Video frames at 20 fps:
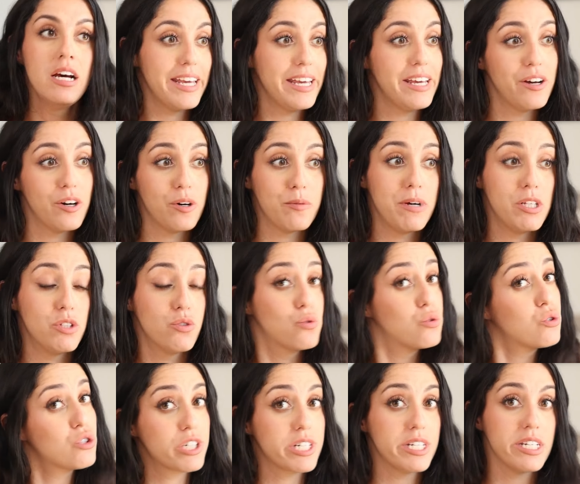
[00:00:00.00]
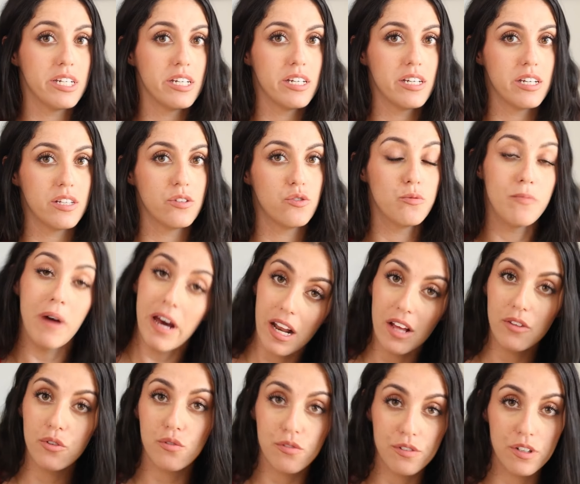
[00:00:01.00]
Et euh, bah, du coup j'ai du mal
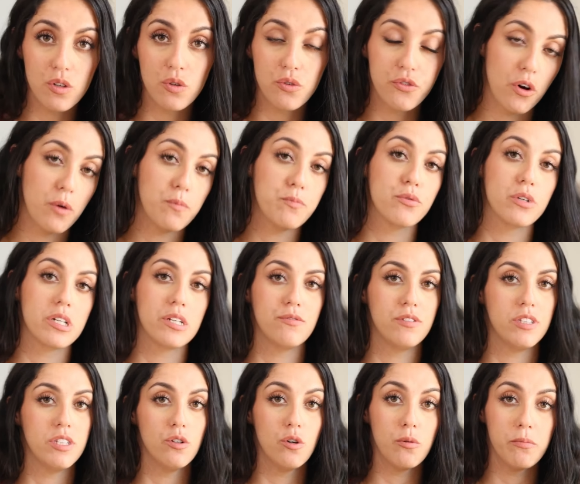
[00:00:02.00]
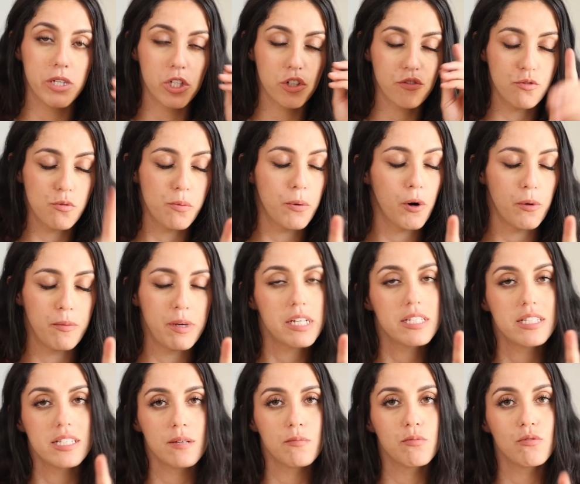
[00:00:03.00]
à trouver le temps pour les vidéos, mais je vous promets
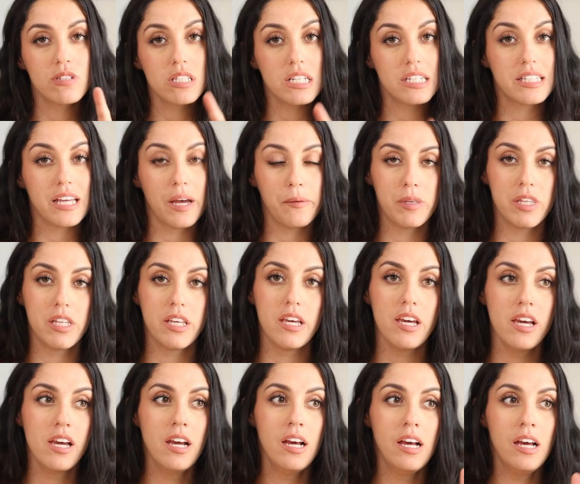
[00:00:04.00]
que c'est bon, c'est terminé.